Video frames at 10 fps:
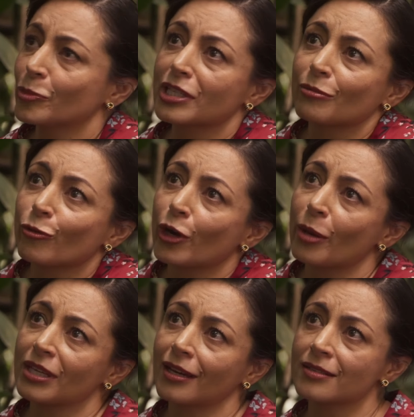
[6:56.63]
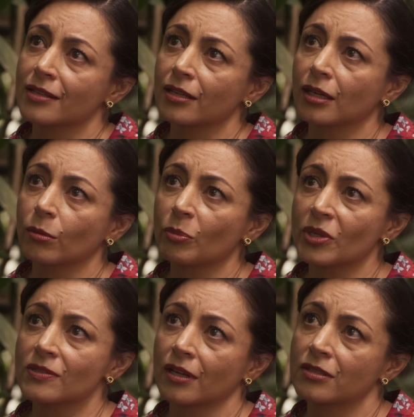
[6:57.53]
que me fuera a mi casa y que va a
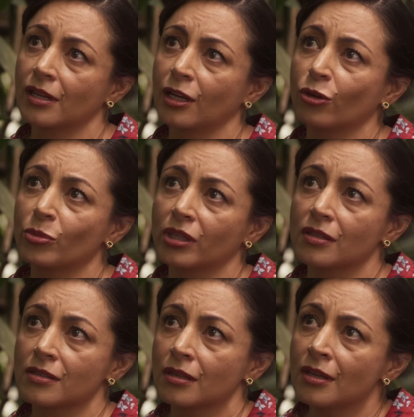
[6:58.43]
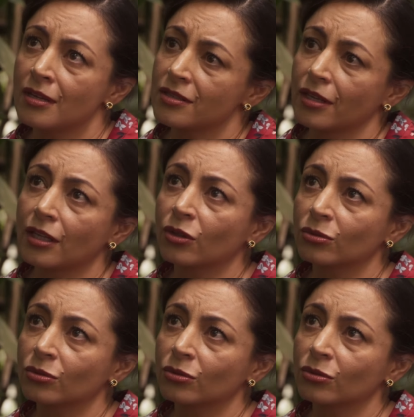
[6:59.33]
pensar si le conviene seguir